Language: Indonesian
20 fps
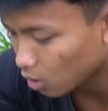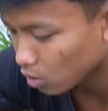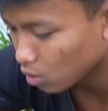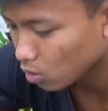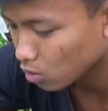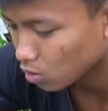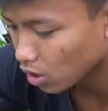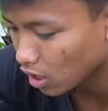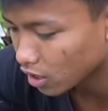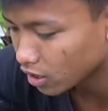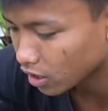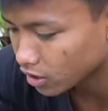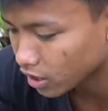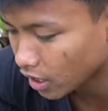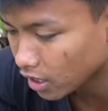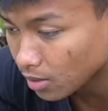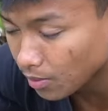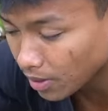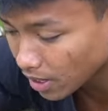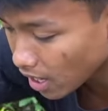Kalau gula-gula
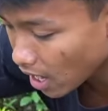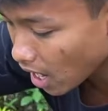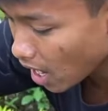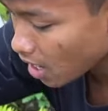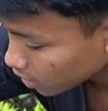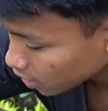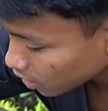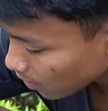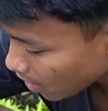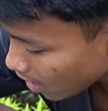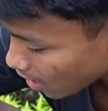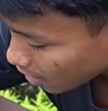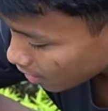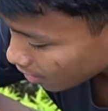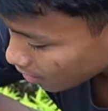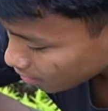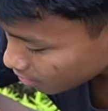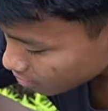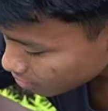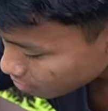dikasih air gimana ya? Coba.
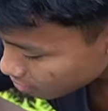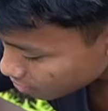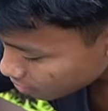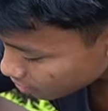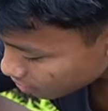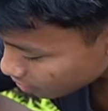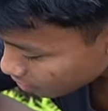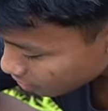Kayak gitu